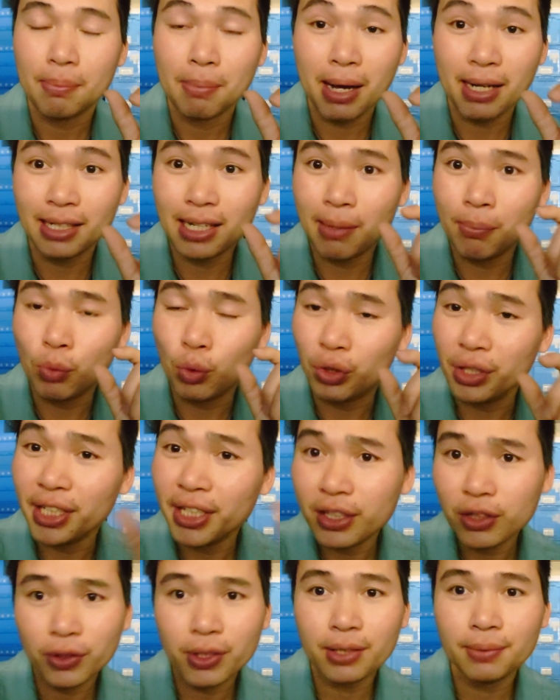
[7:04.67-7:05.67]
các bạn đã
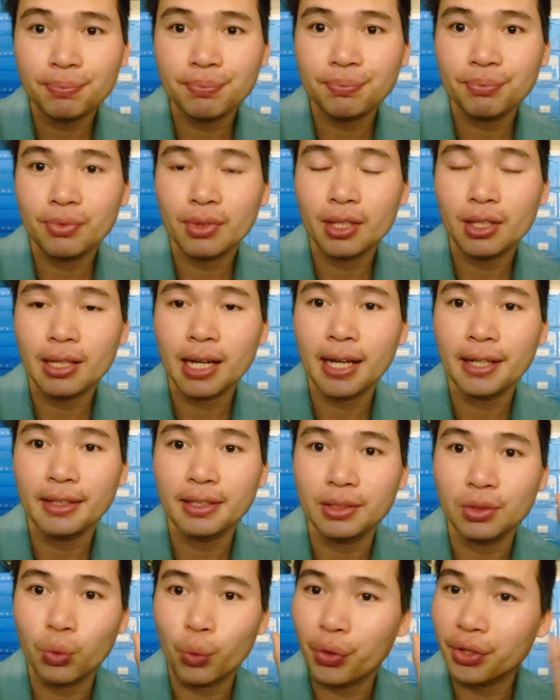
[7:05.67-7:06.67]
muốn đi rồi á, thì
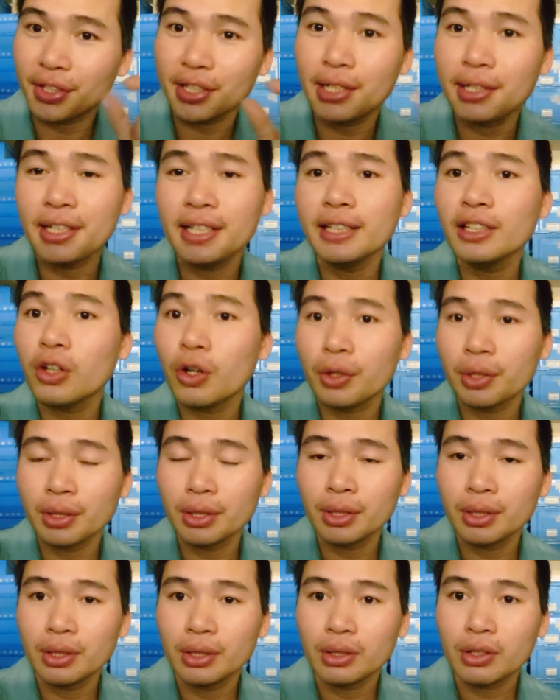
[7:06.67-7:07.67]
hãy cứ quyết định đi thôi,
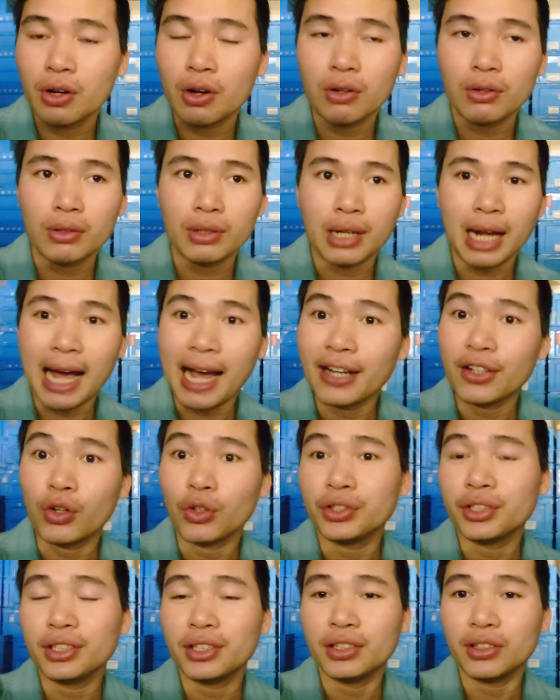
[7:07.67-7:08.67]
còn ai
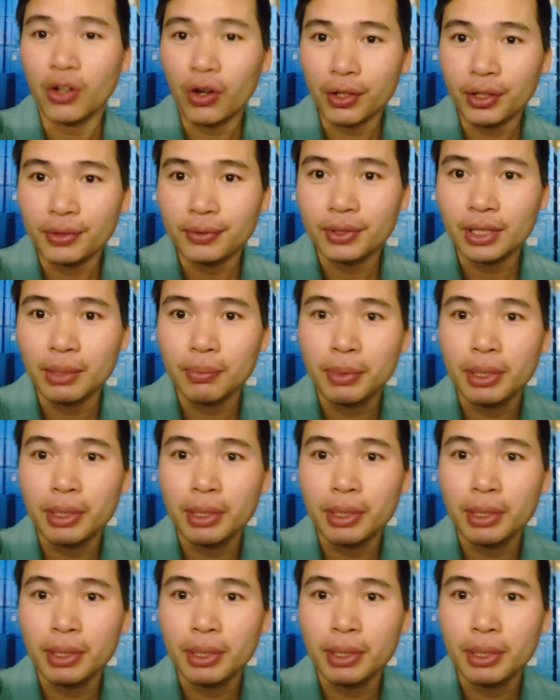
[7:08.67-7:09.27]
nói gì thì nói.